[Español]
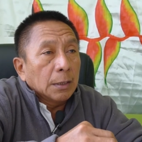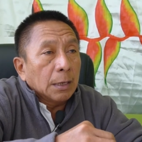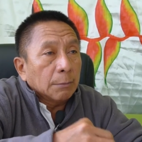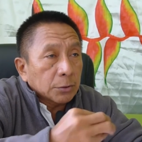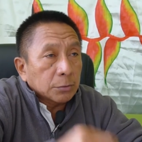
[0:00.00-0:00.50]

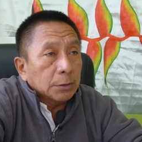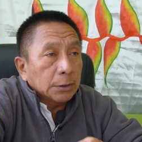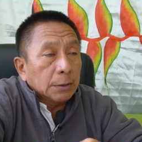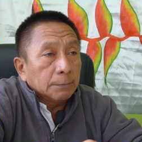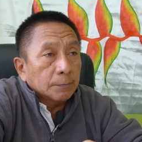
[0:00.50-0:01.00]

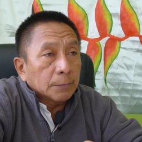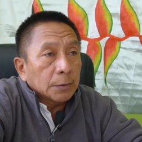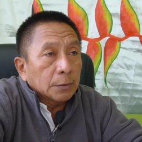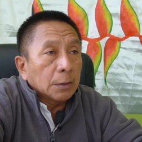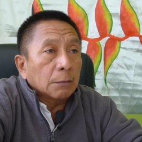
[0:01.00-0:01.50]
Amazonía.
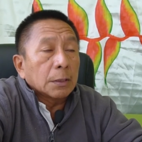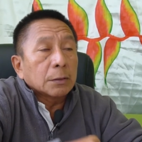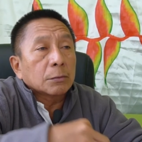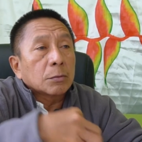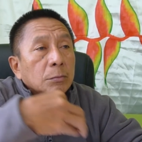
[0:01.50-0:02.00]
Estoy
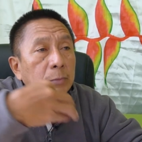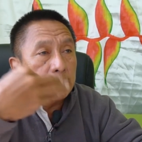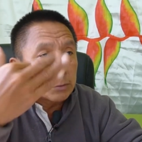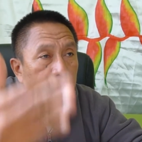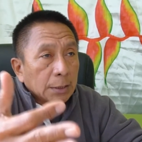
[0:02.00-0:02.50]
hablando como
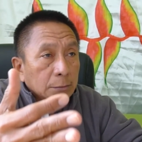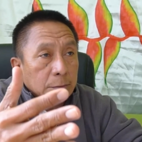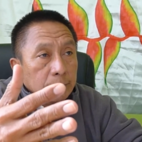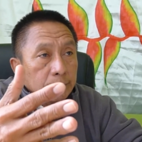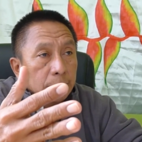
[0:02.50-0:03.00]

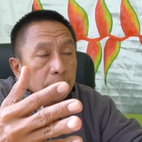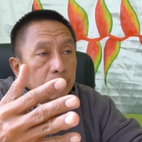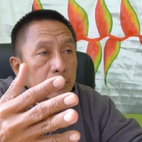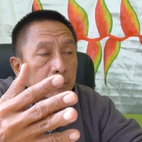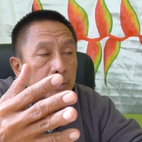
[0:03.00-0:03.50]
venezolanos,
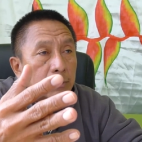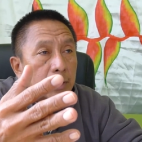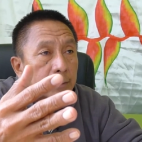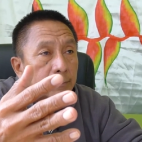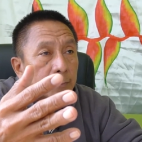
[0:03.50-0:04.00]
en primer
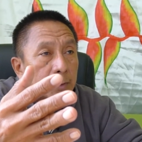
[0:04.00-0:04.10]
lugar.